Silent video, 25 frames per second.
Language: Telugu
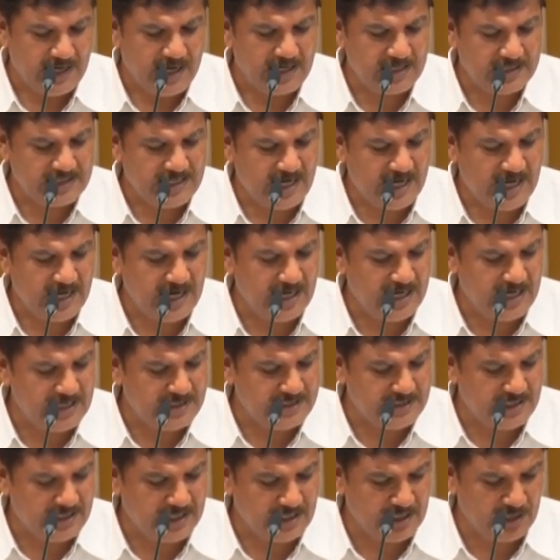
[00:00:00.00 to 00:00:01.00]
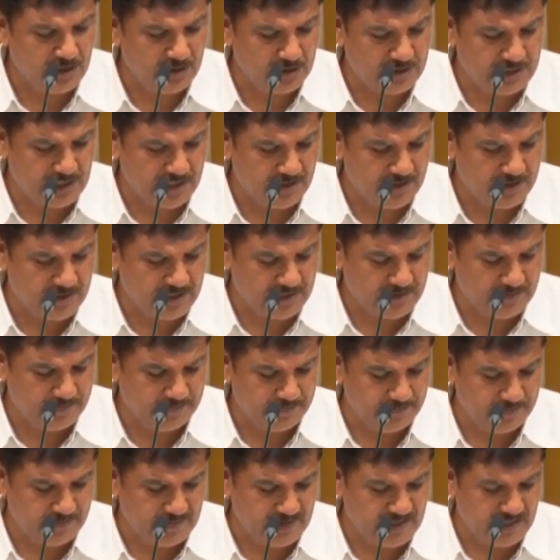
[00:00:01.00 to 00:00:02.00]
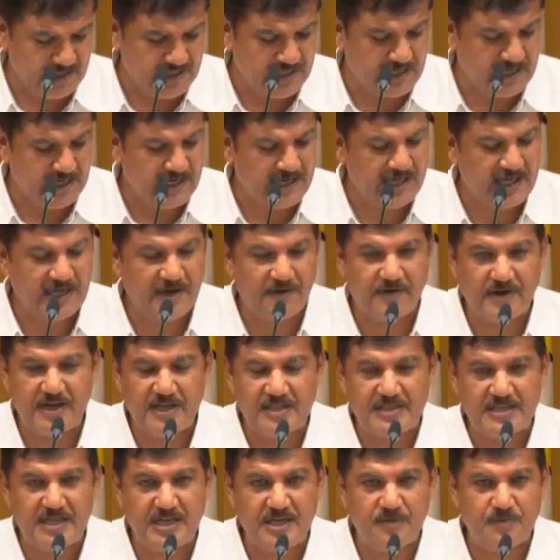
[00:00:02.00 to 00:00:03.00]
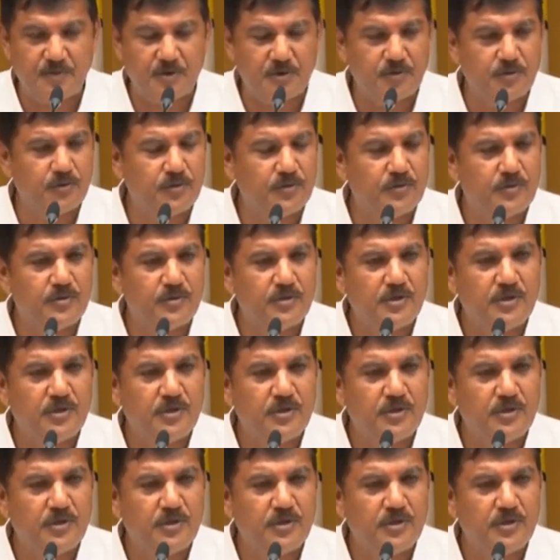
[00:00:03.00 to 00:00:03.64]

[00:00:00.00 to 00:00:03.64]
నాకు చాలా ఆశ్చర్యం కలుగుతూ ఉంది ఎందుకంటే ఎవరైతే ఇప్పుడు